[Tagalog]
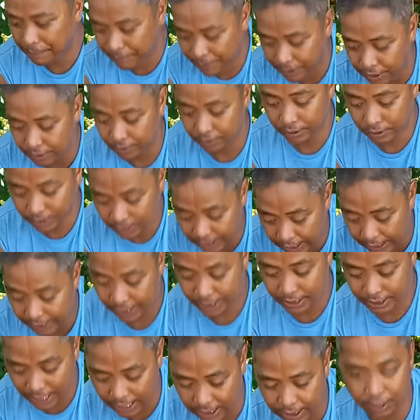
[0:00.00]
pa yon Second
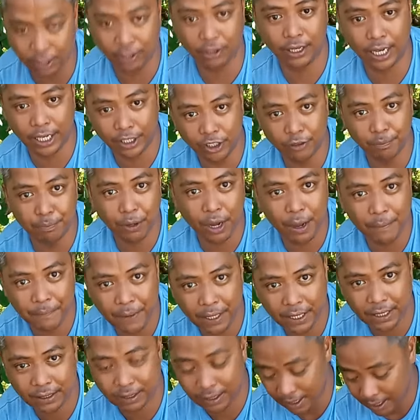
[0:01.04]
shot. O, oh, ganun po pag,
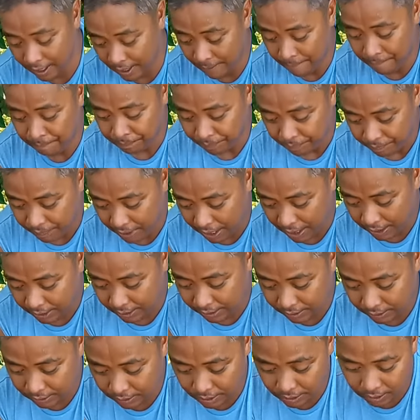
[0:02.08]
pag,
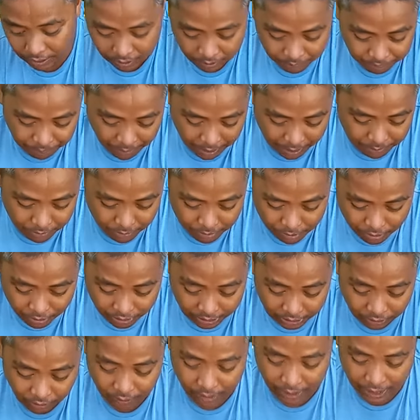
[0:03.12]
pag
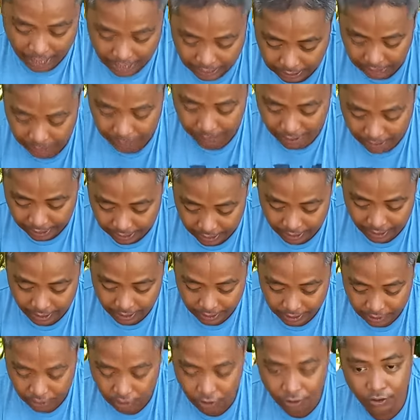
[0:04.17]
monitor ng ating mga inahin
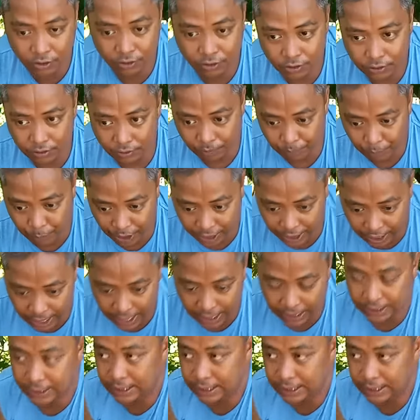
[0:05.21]
kung pwede nang